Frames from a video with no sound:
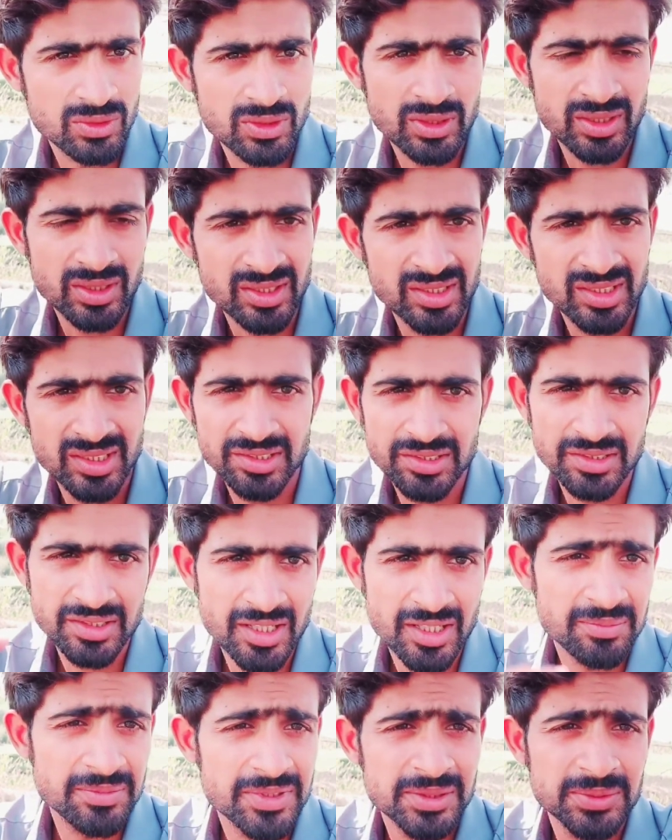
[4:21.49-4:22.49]
करेंगे लेकिन
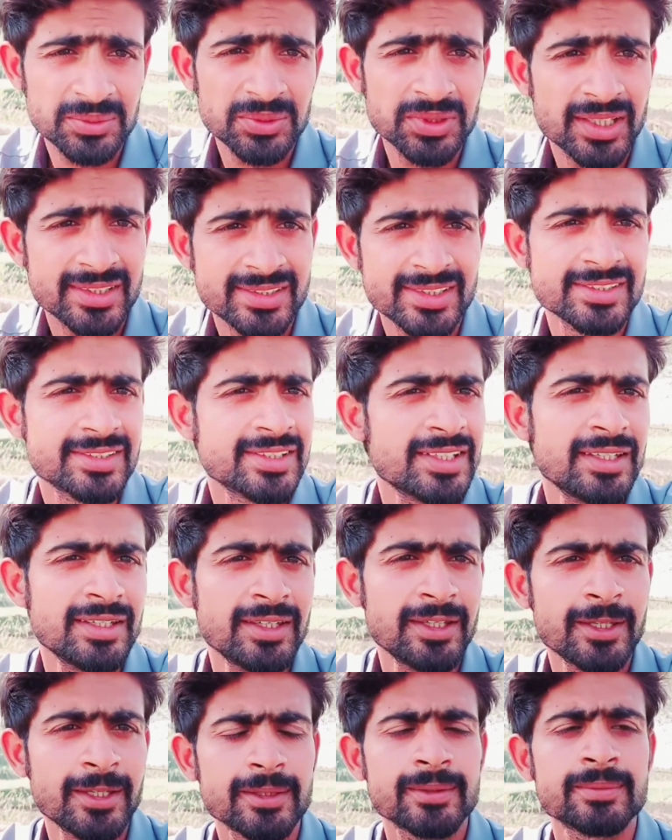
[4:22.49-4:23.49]
अपना कोई ऐसा सीन
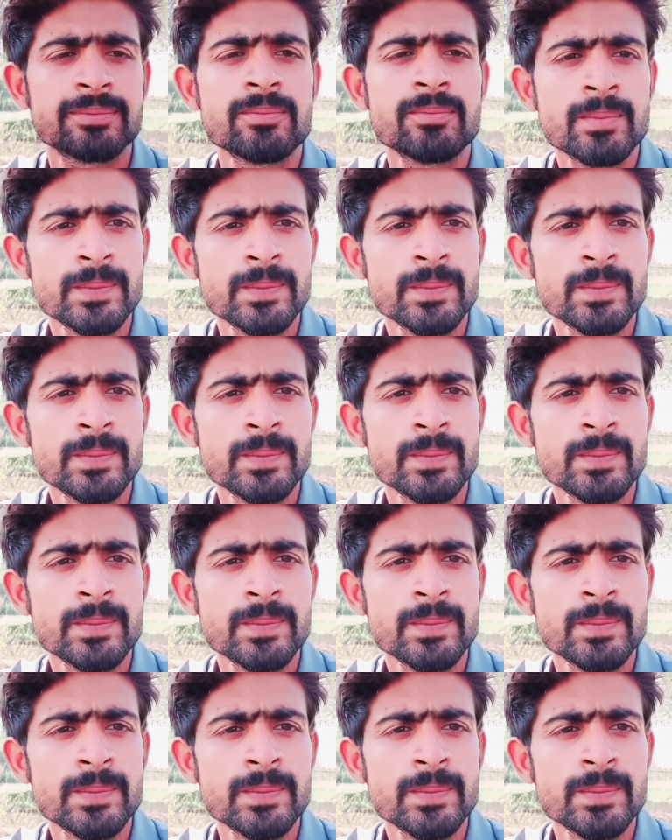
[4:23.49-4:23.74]
नहीं है